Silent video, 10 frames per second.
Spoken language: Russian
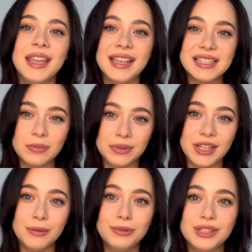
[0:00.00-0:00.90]
если
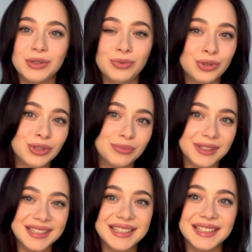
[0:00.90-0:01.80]
потребуется, запишу
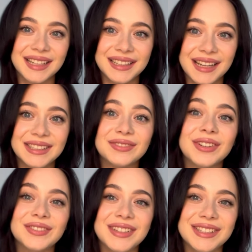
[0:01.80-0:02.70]
дополнительное для
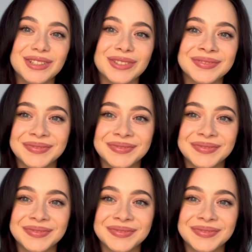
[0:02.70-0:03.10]
этого видео.